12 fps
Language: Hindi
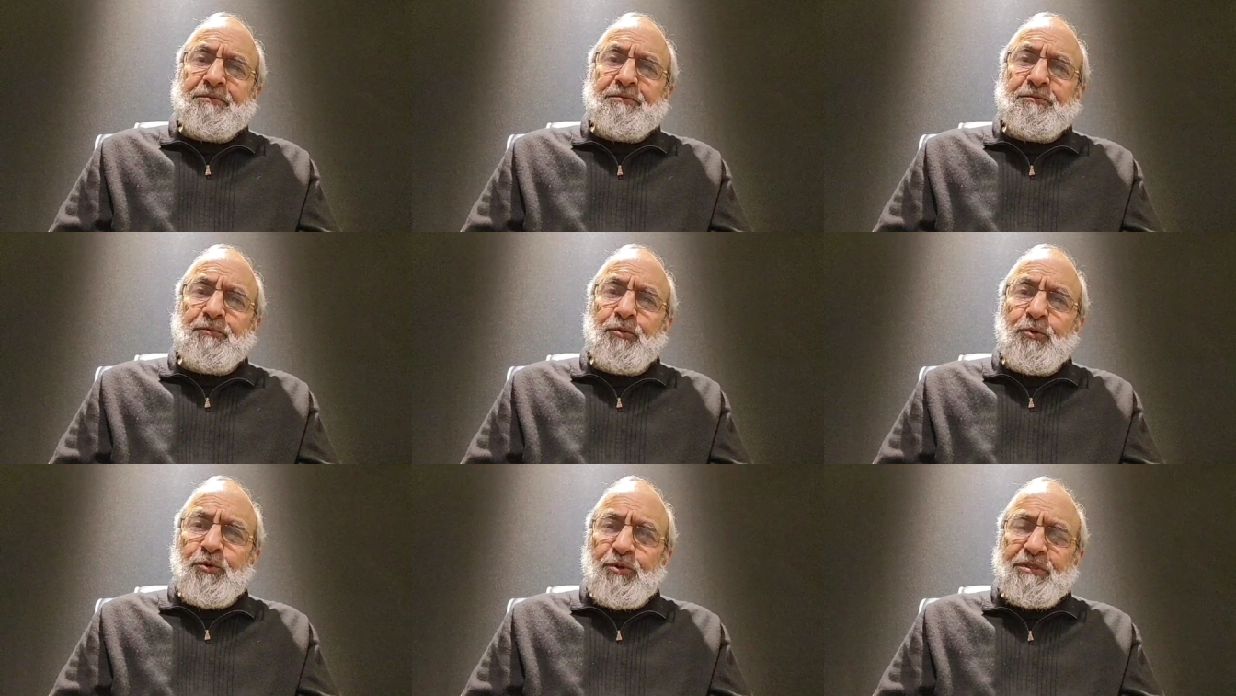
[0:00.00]
वो
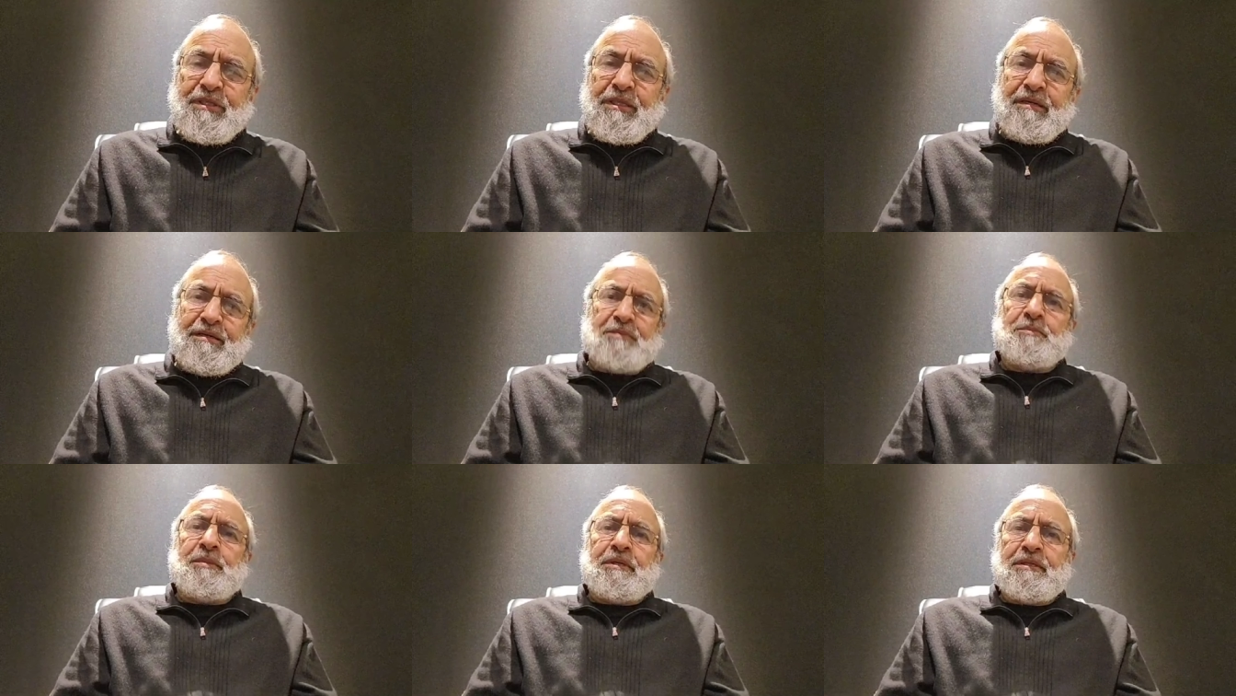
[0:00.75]
रुखसत
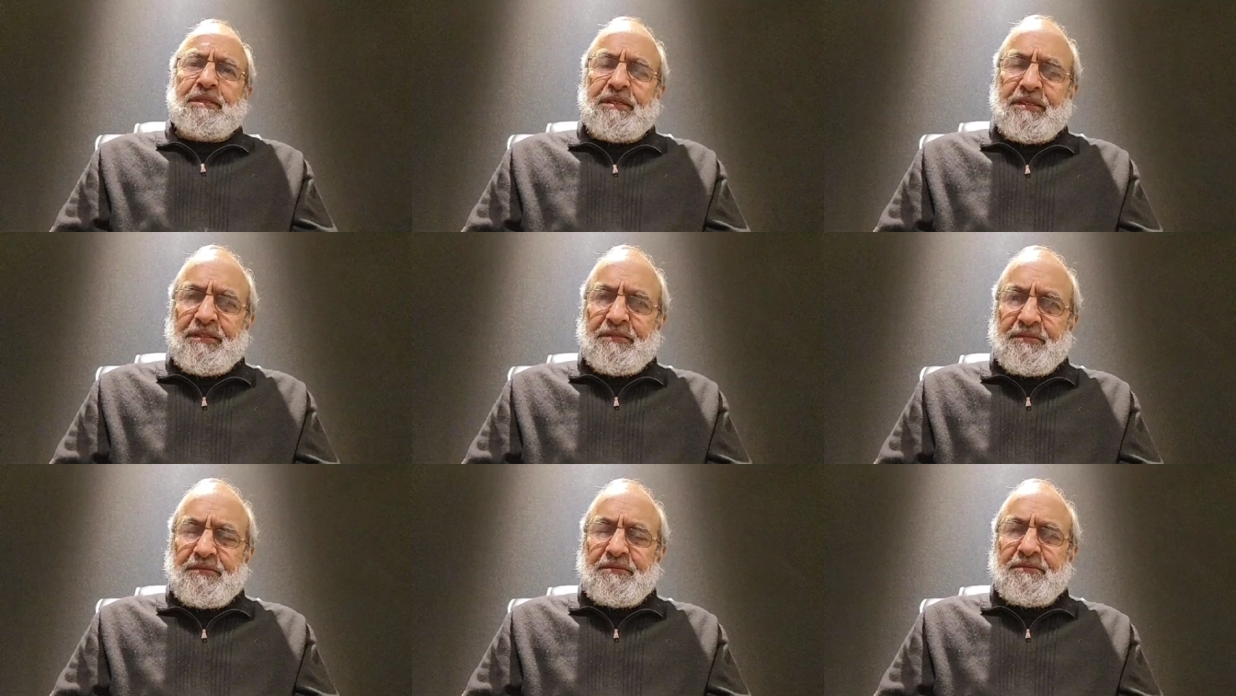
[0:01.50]
ख़त्म कर दी गई
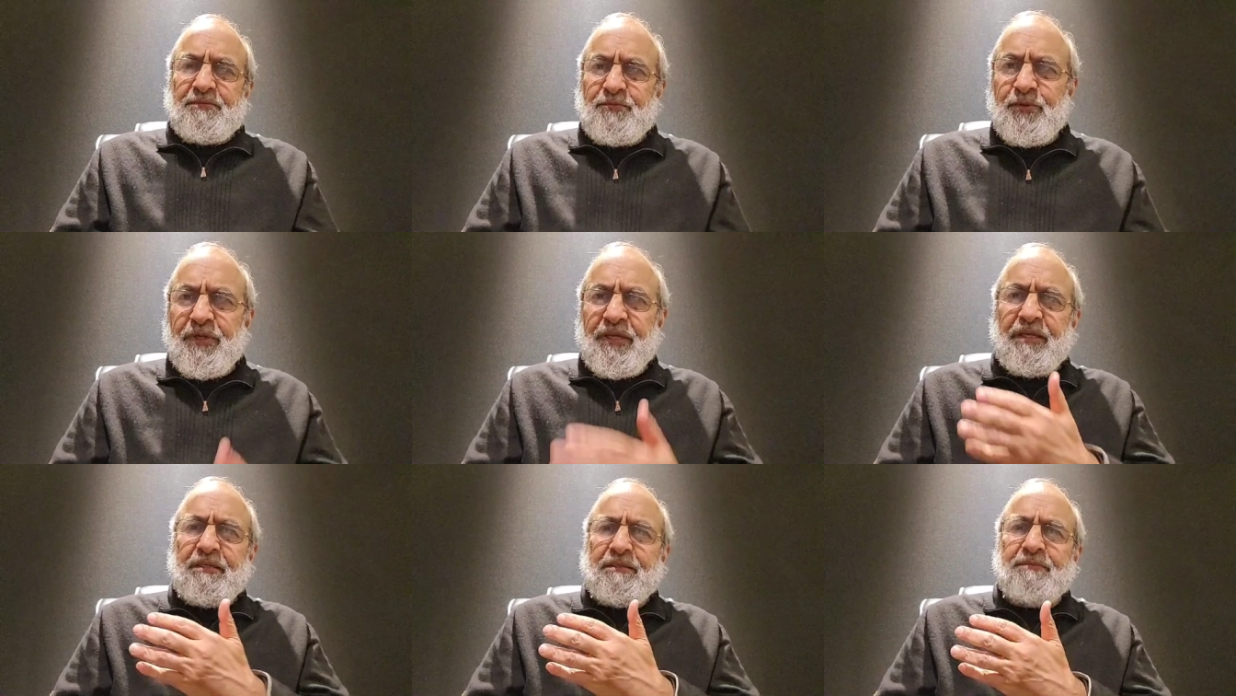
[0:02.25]
वो
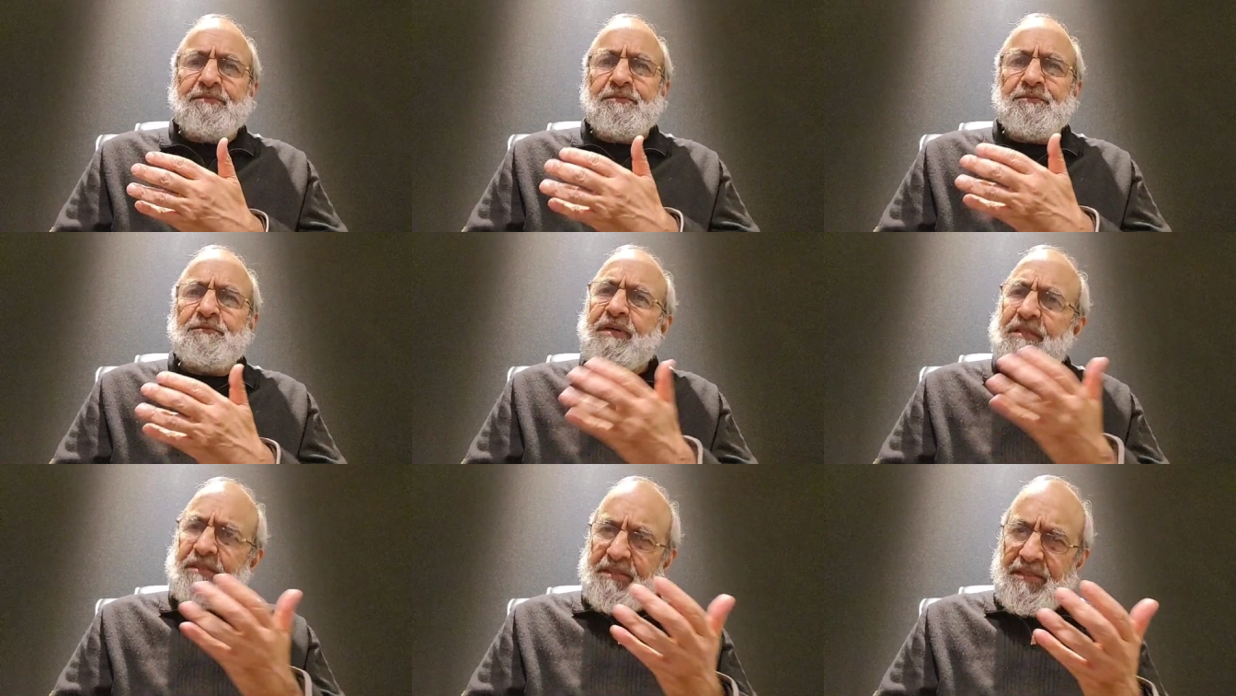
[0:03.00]
एक
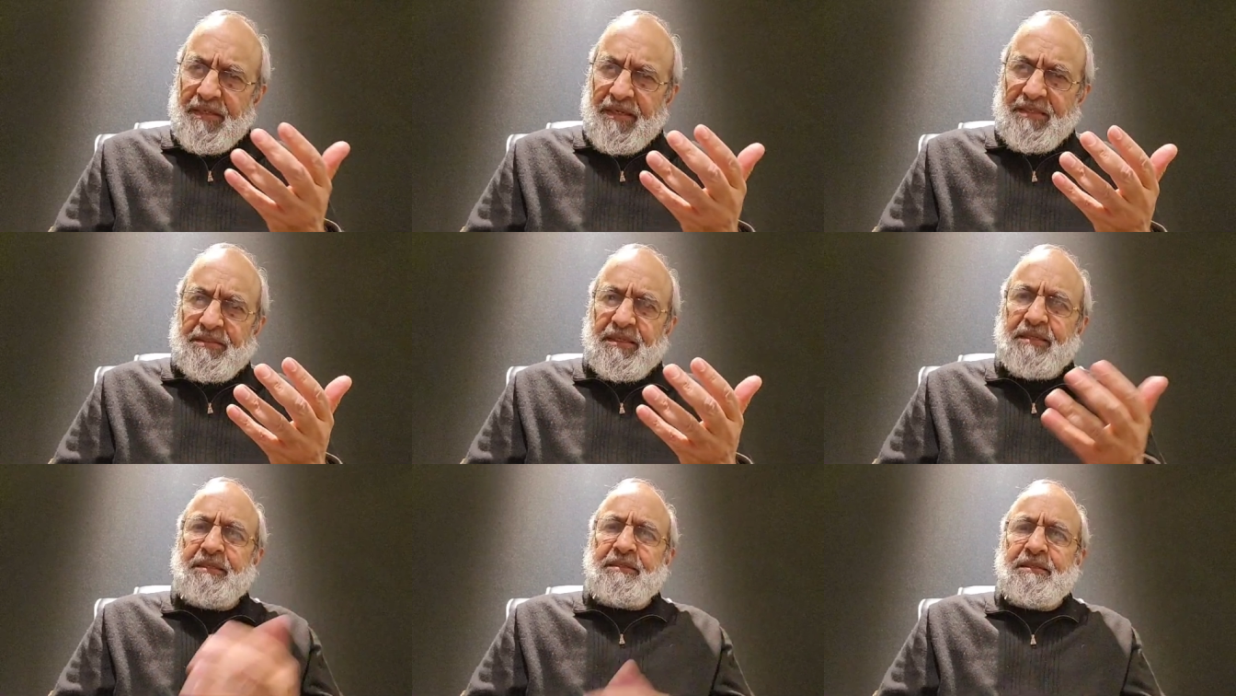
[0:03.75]
वक्ती
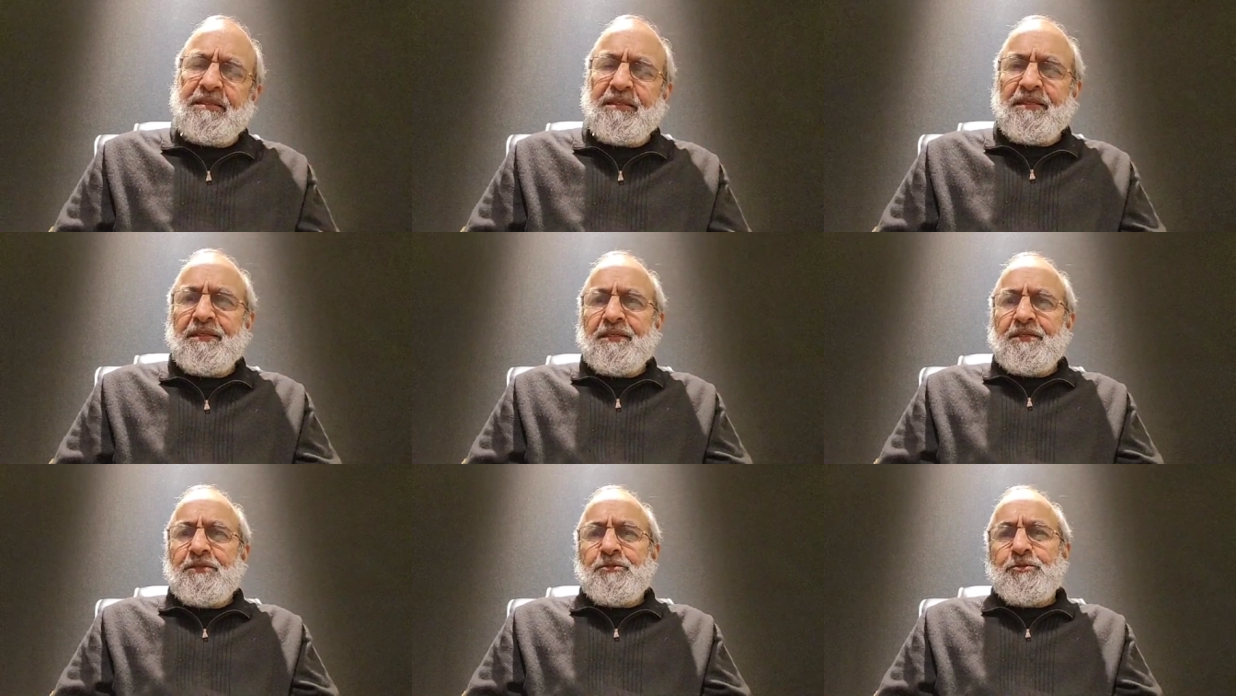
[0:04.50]
आसानी थी
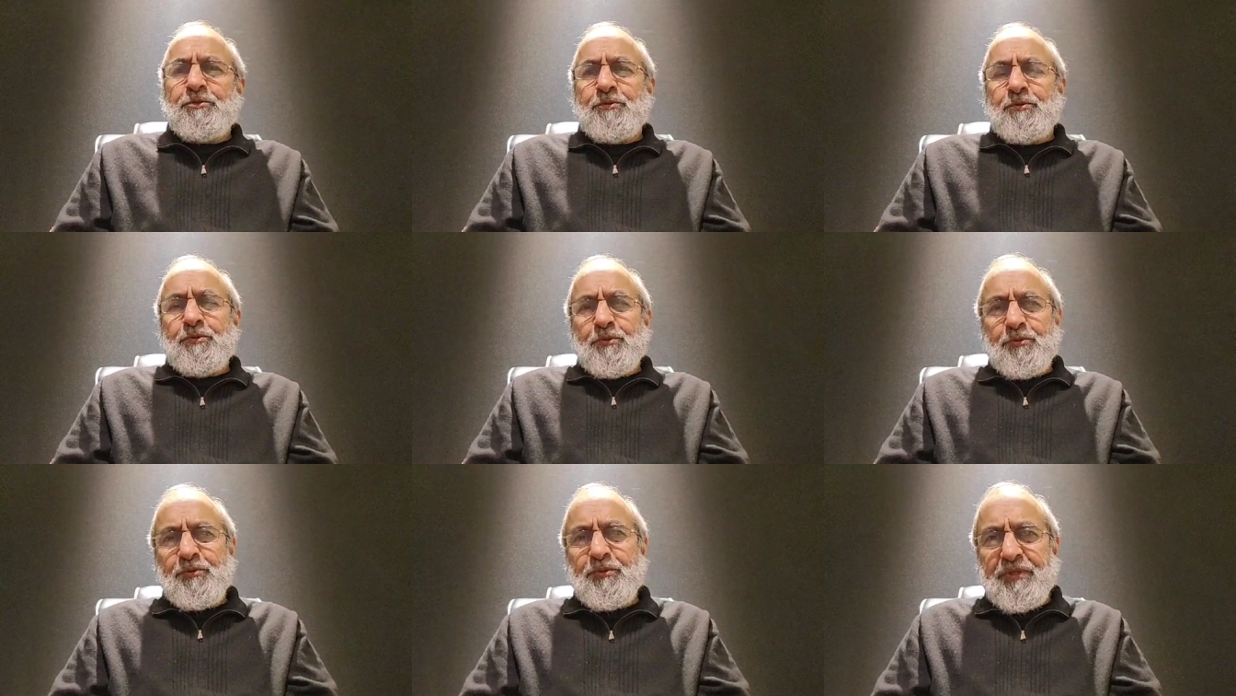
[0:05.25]
जो उन
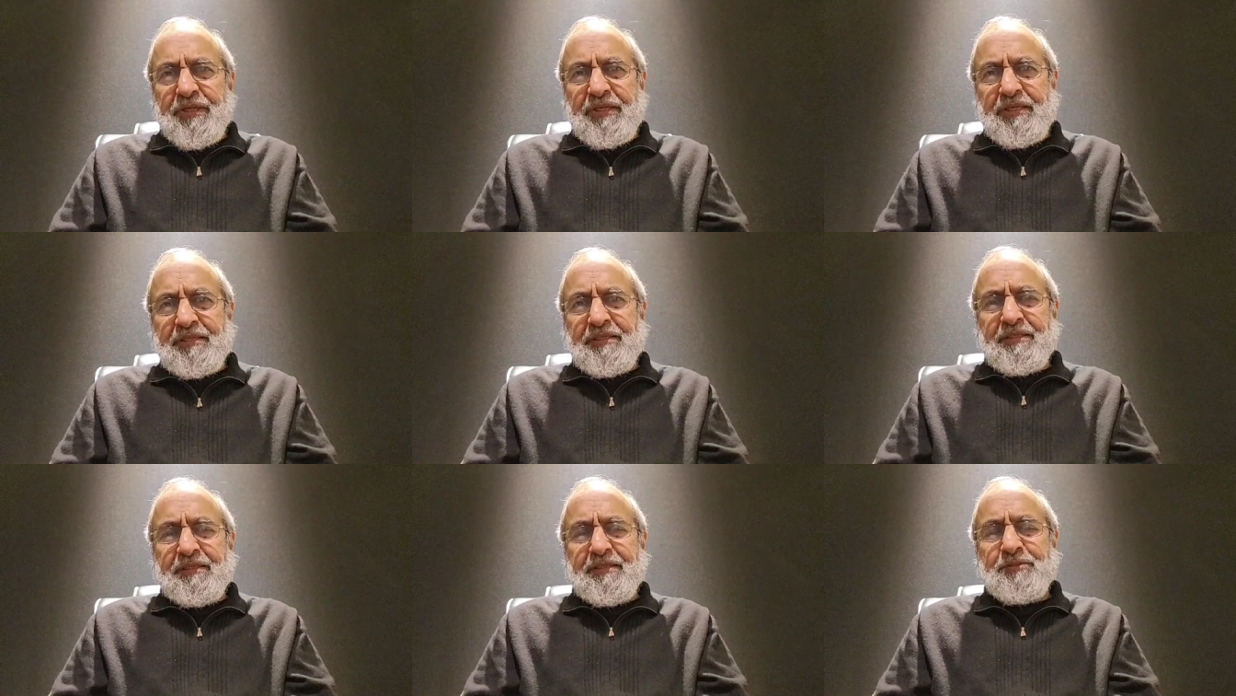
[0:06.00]
लोगों के लिए
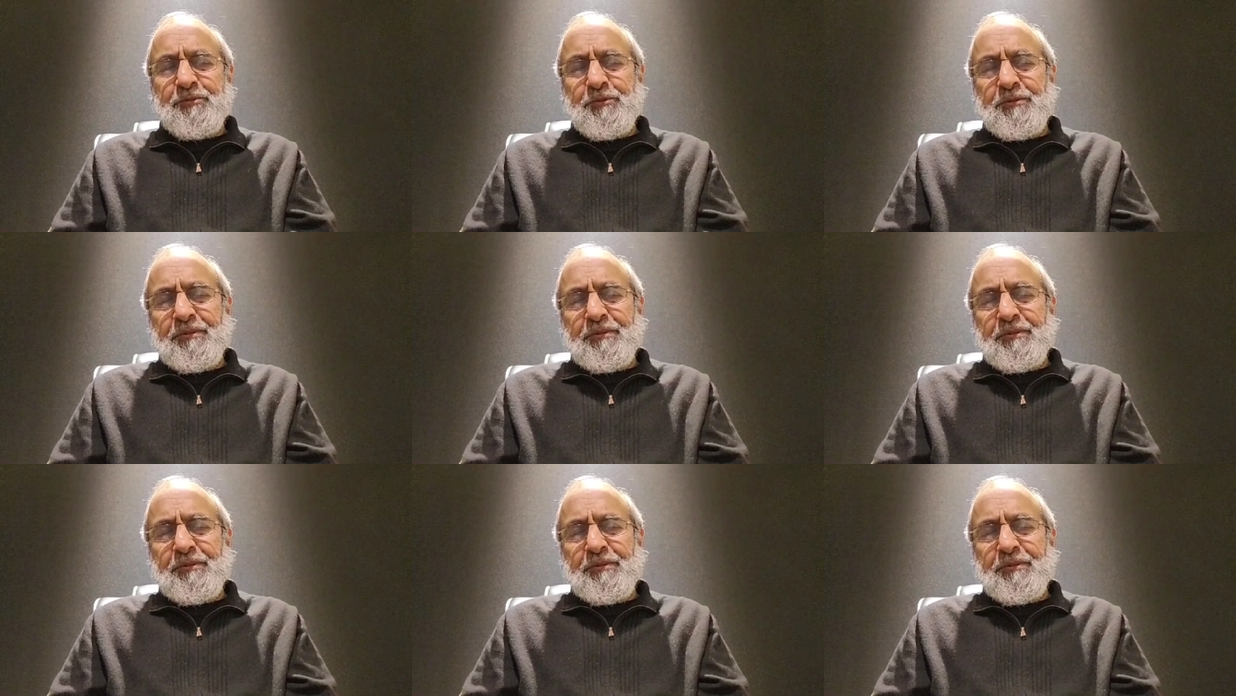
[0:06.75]
थी कि जो